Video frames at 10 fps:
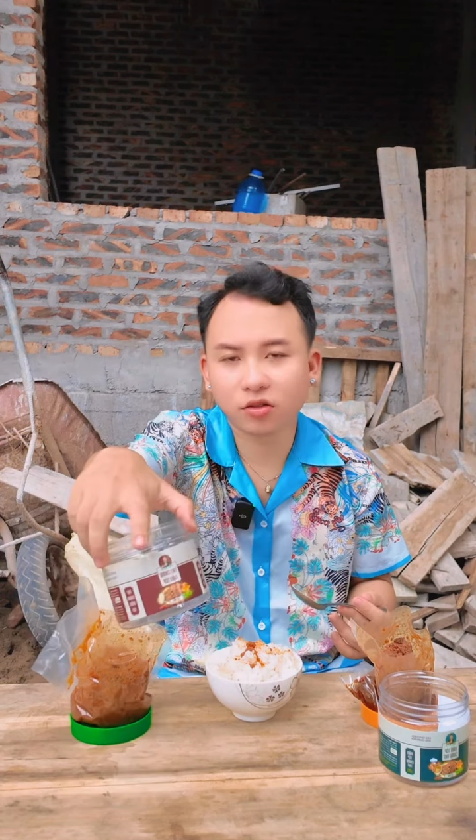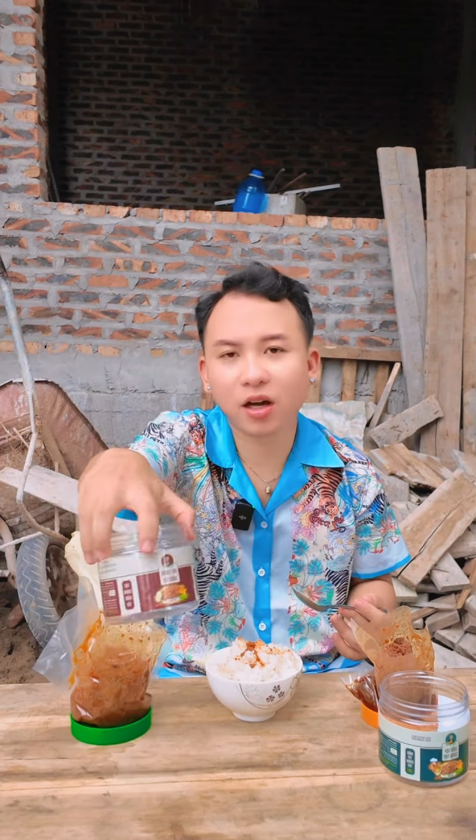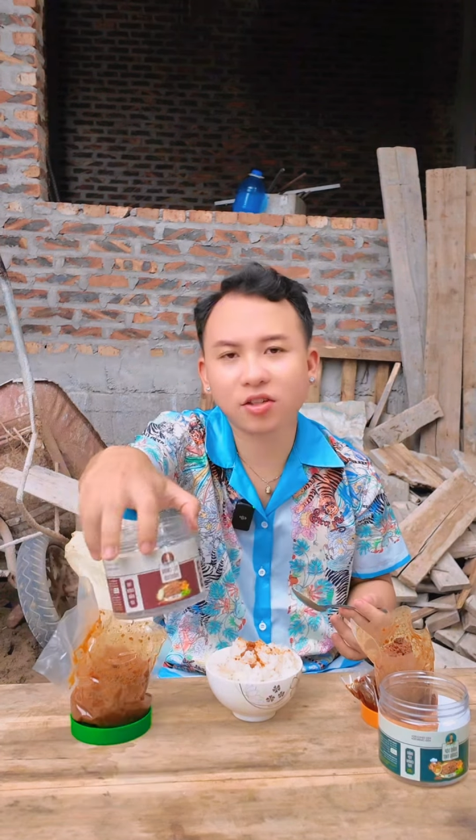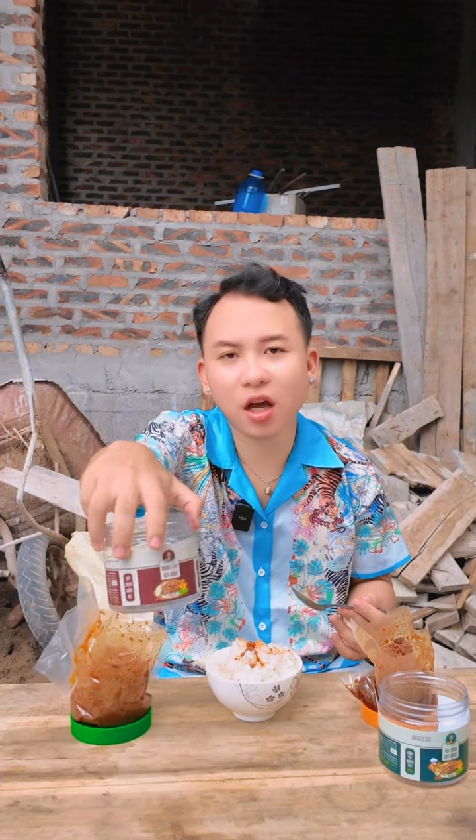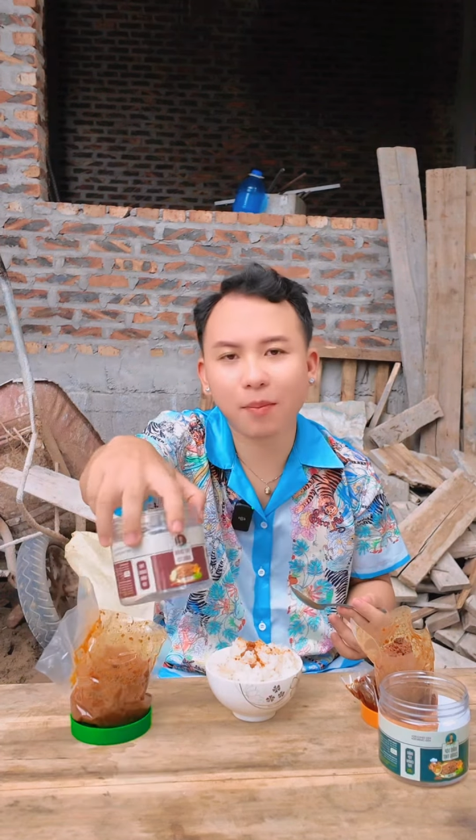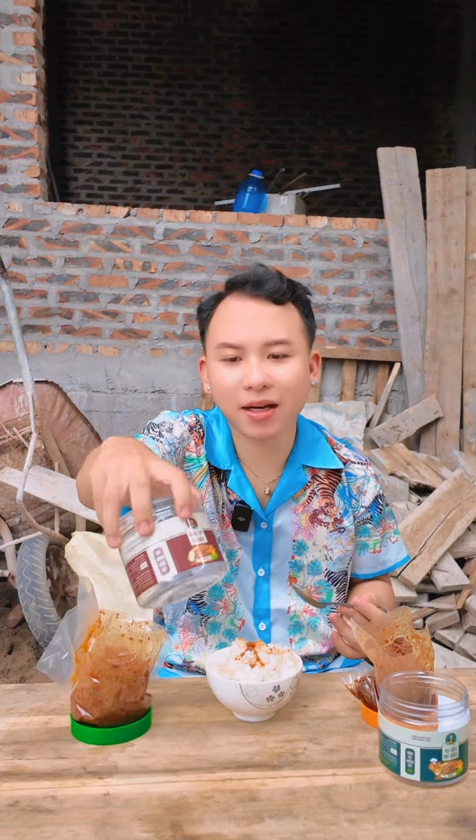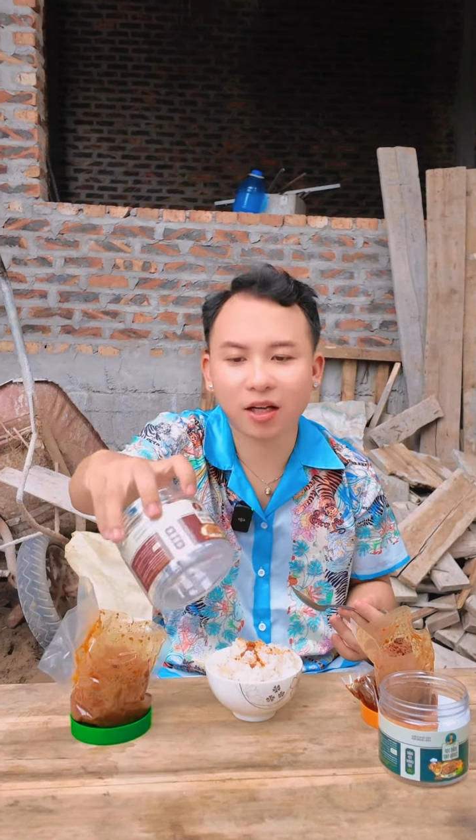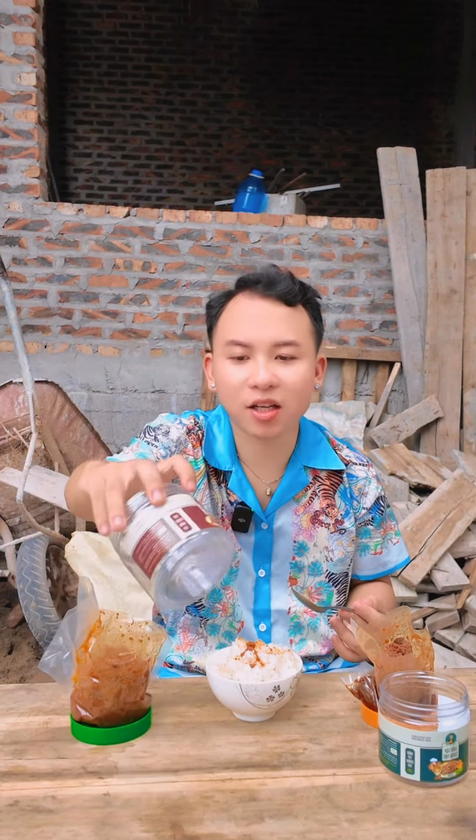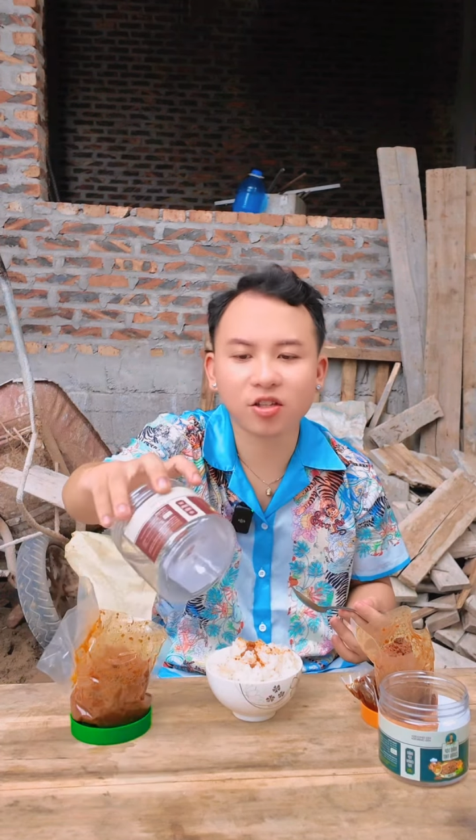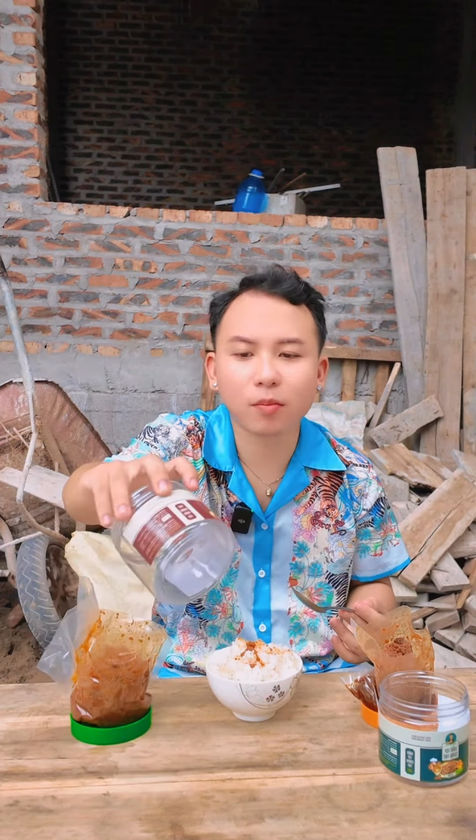chứ ngày xưa em ăn
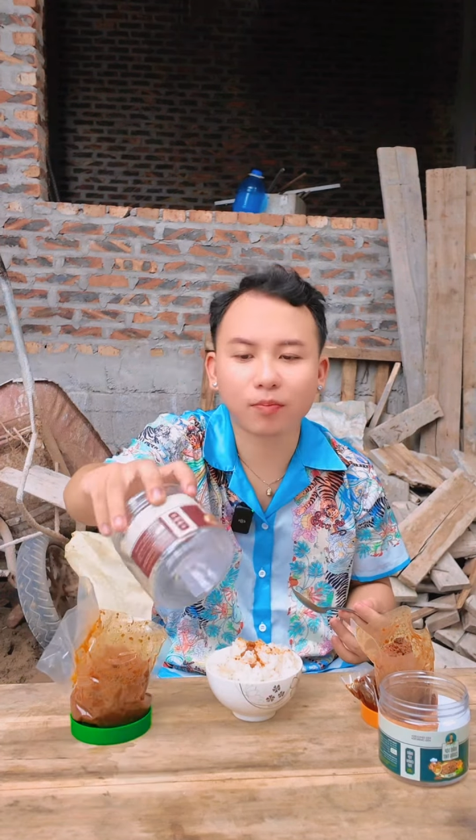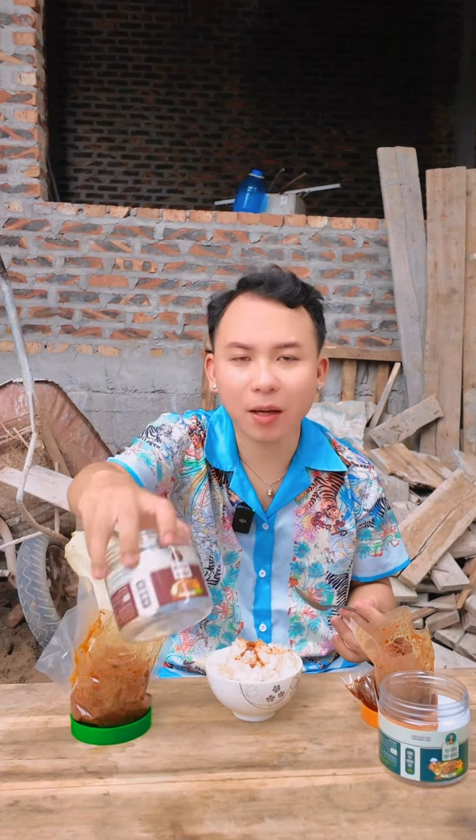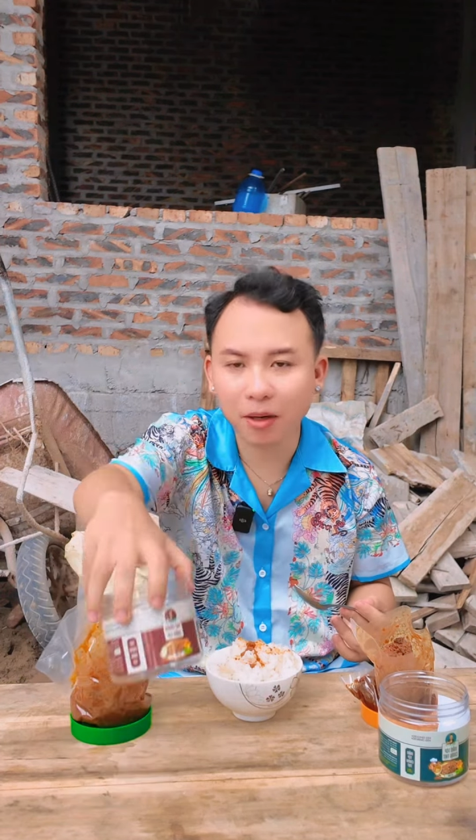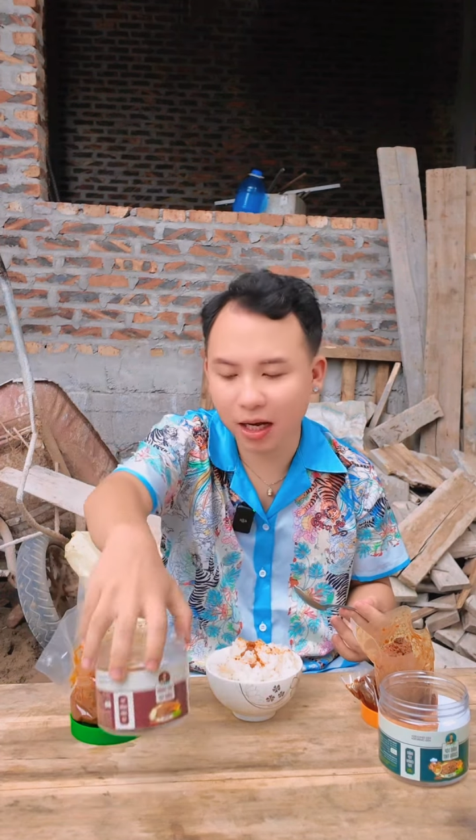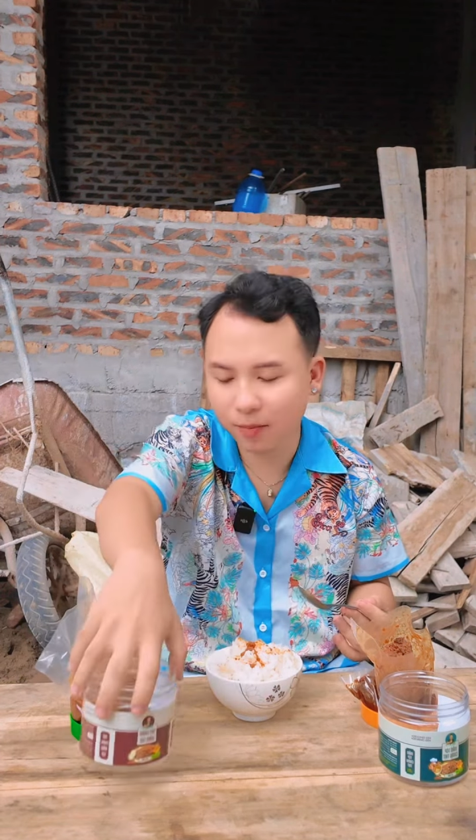cái thịt trưng mắm tép này